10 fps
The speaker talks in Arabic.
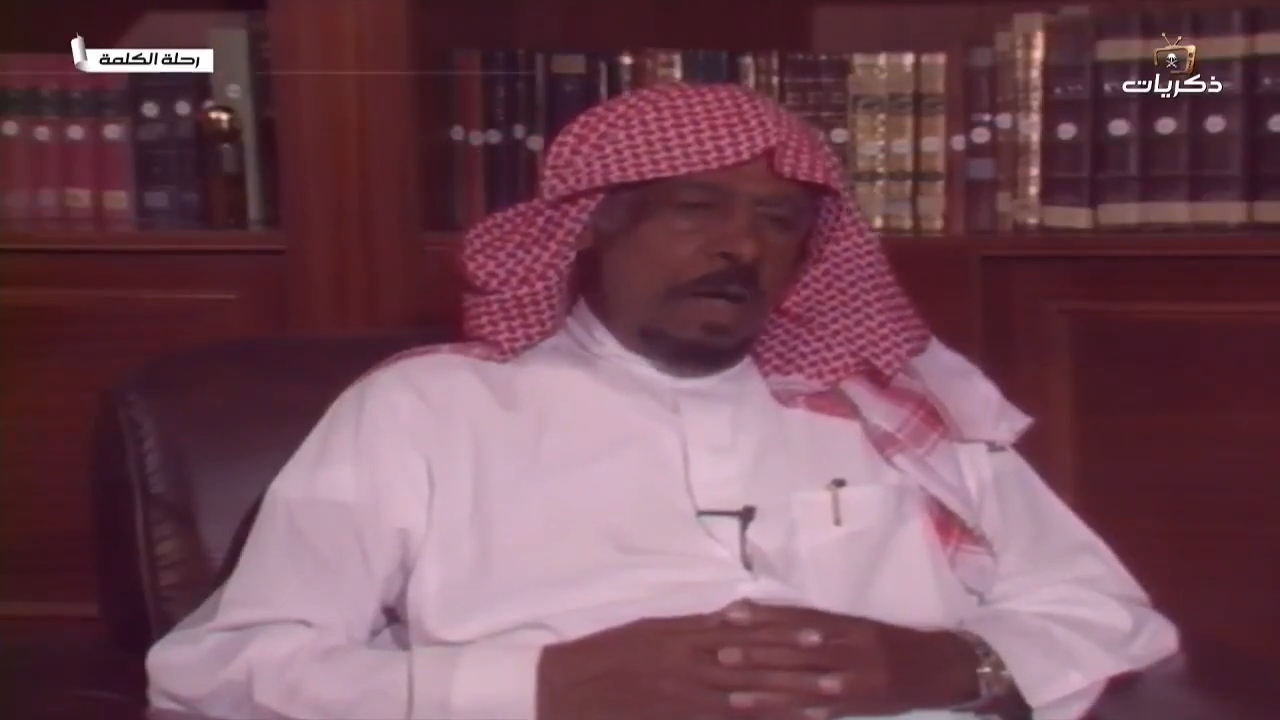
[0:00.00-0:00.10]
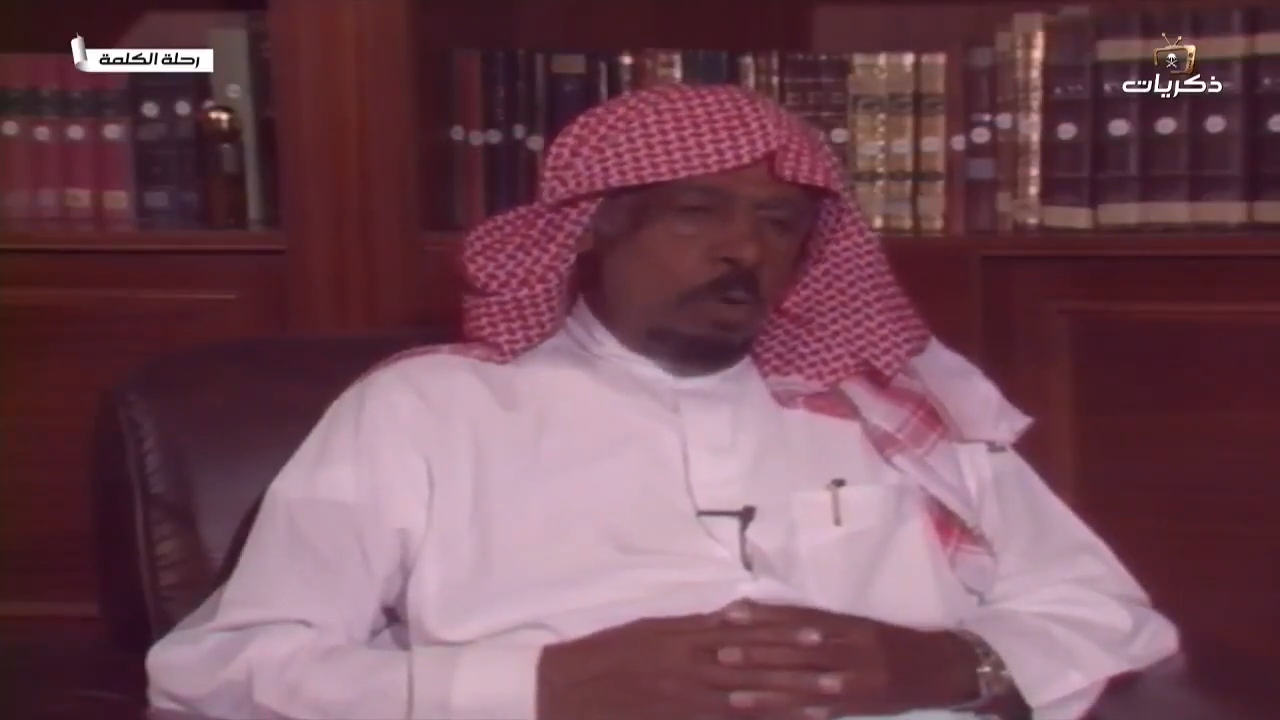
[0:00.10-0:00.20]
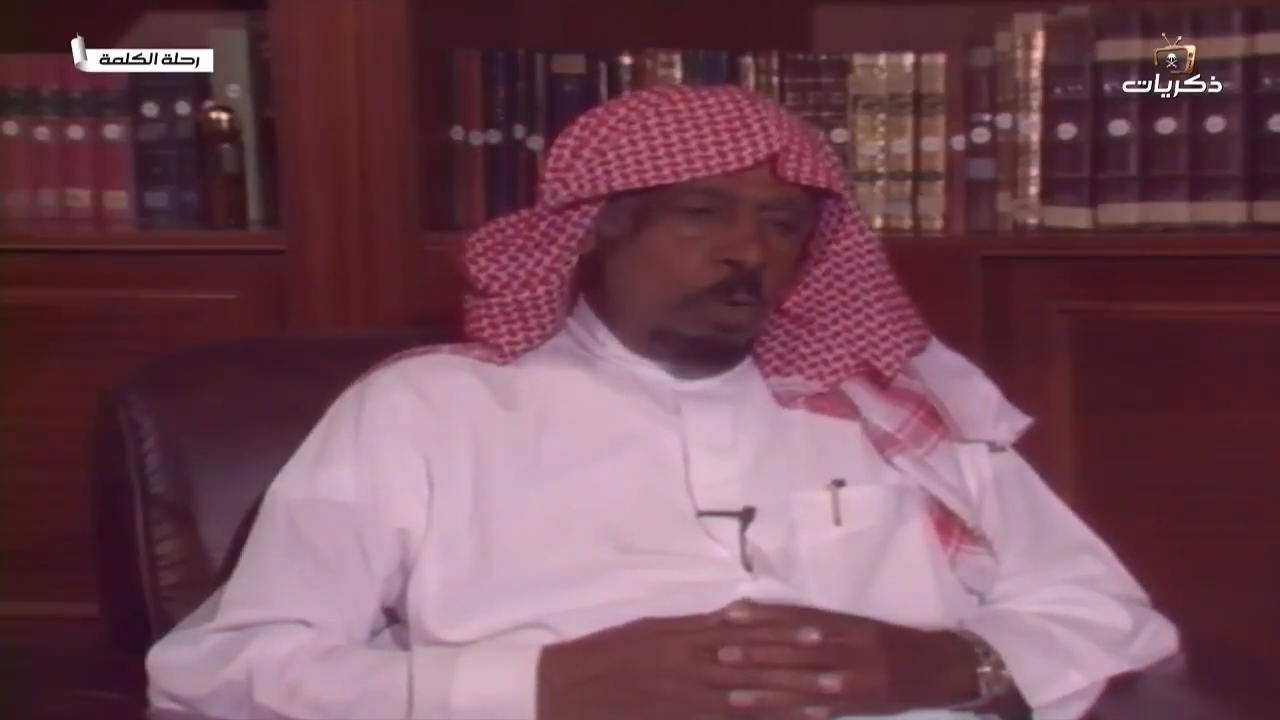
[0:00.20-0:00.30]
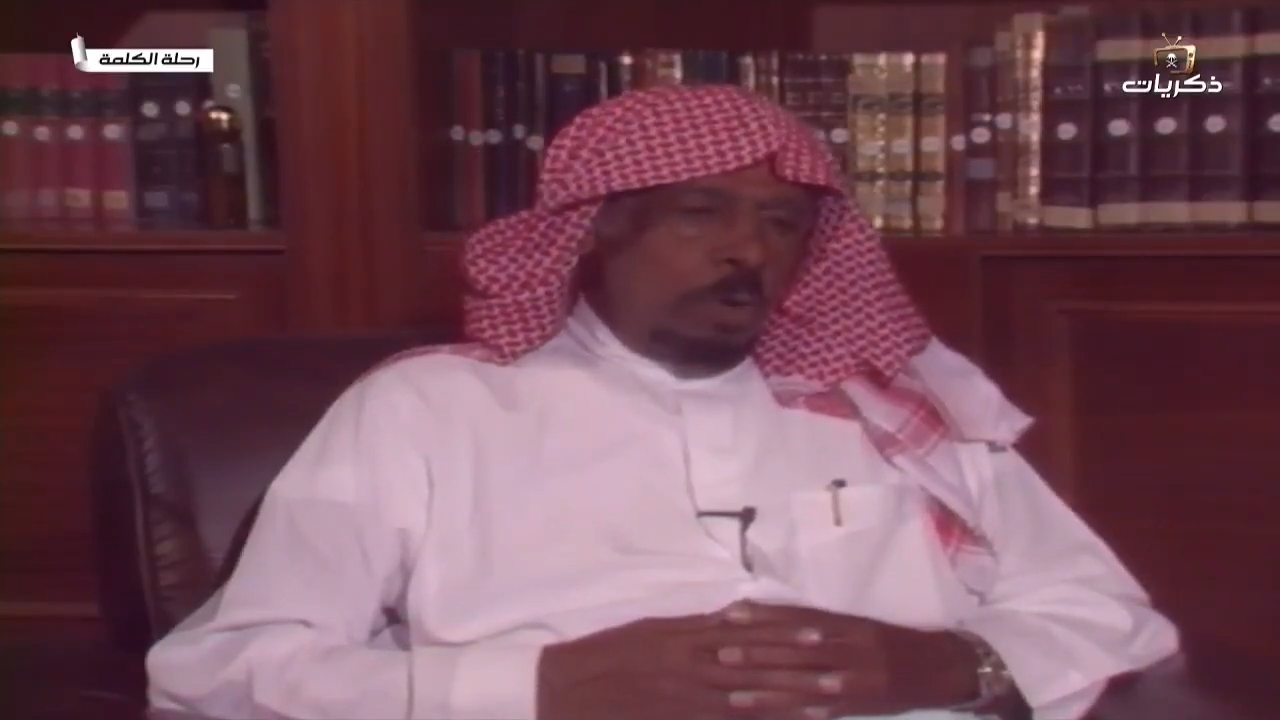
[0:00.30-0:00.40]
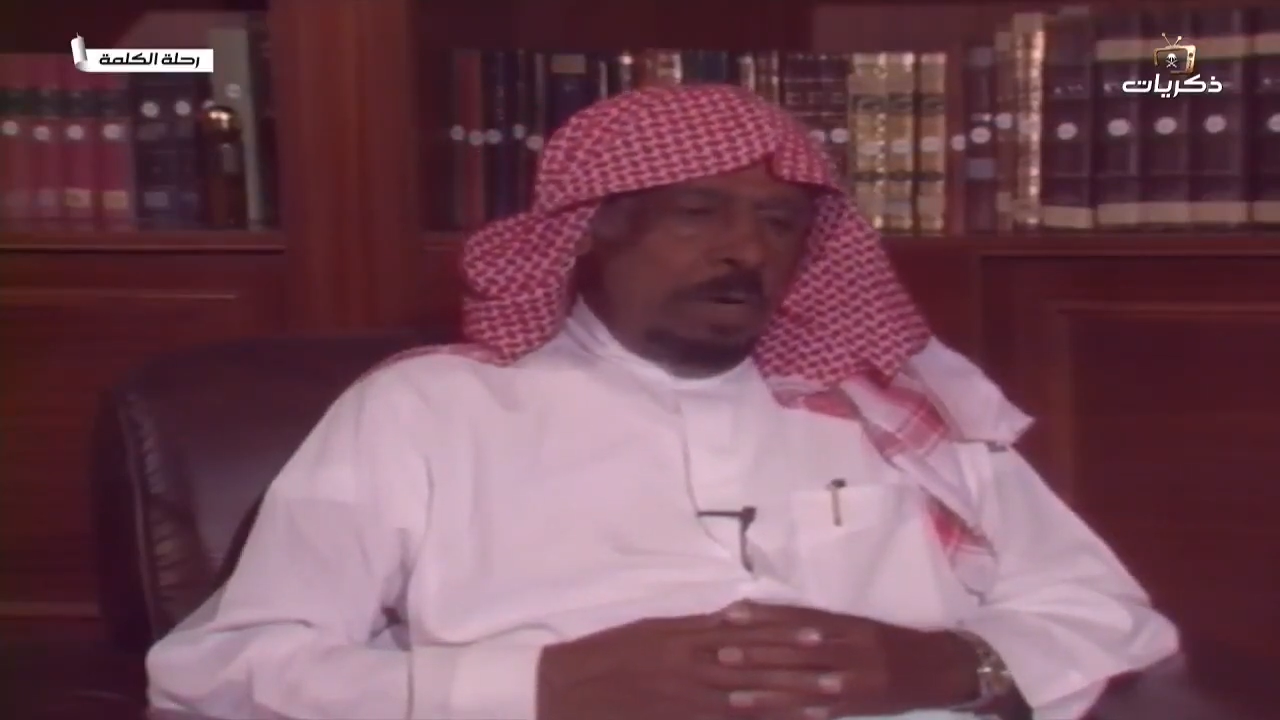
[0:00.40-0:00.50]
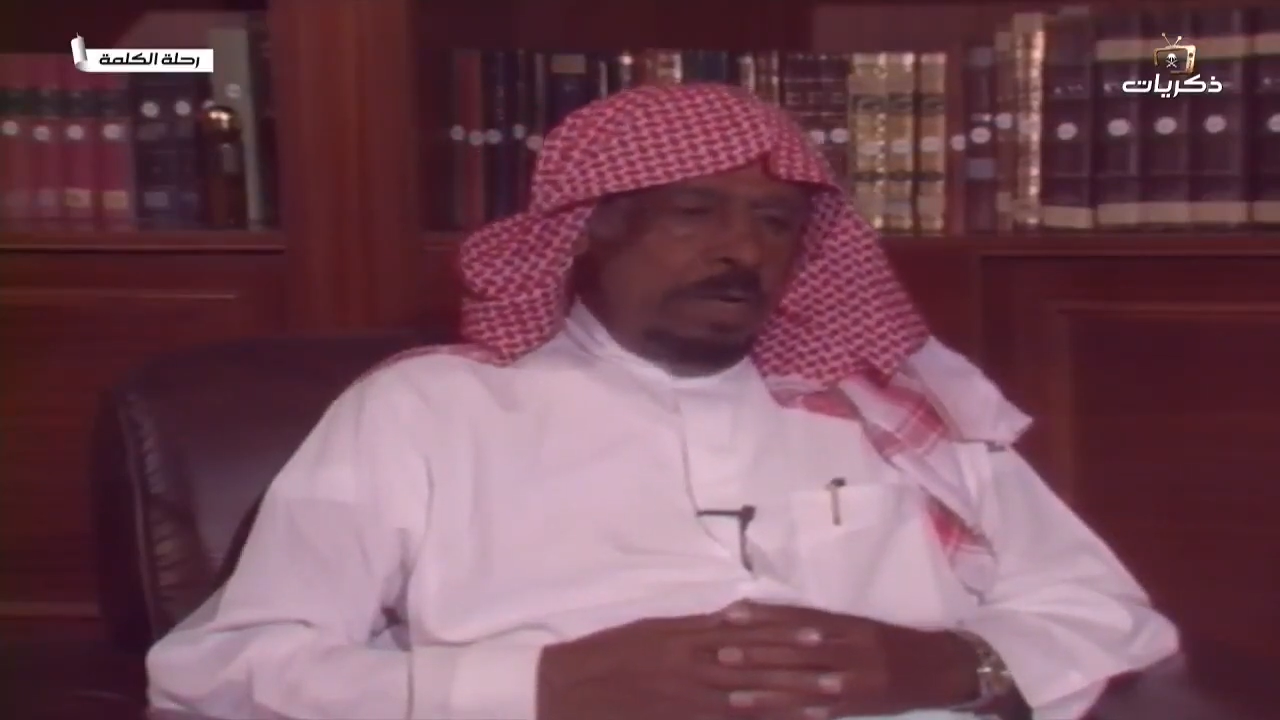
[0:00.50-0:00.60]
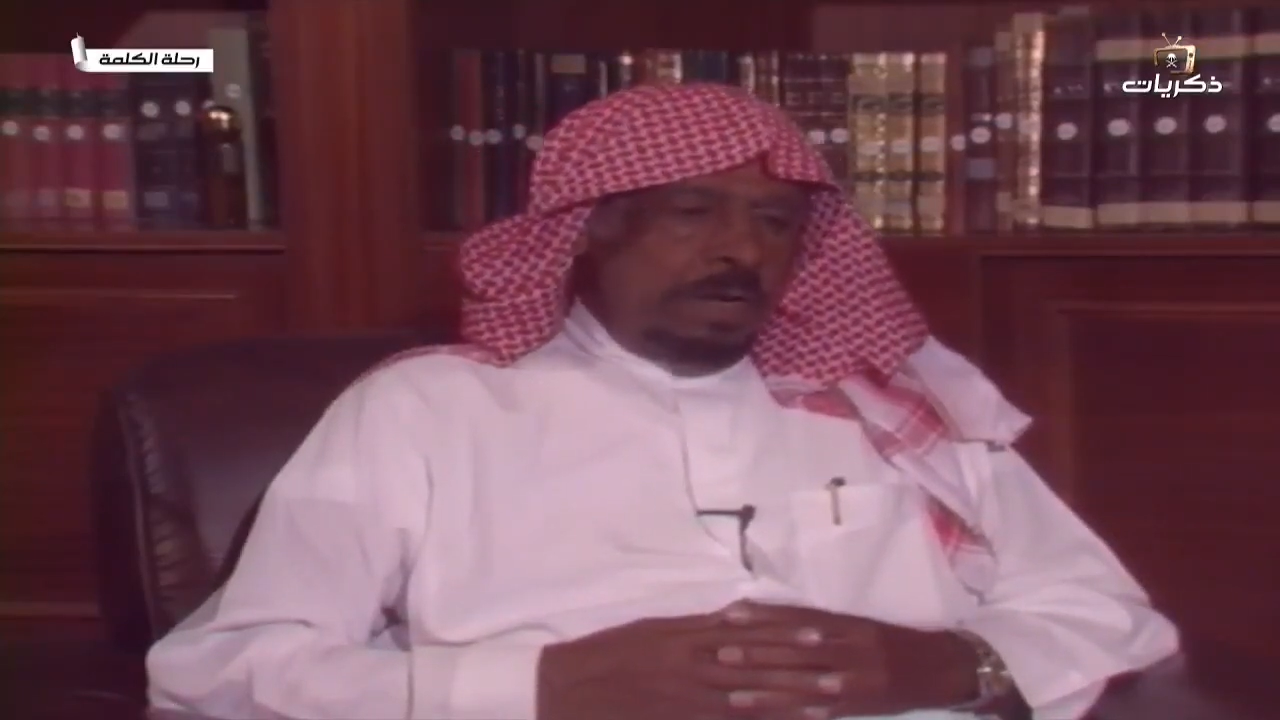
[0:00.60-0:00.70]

أقول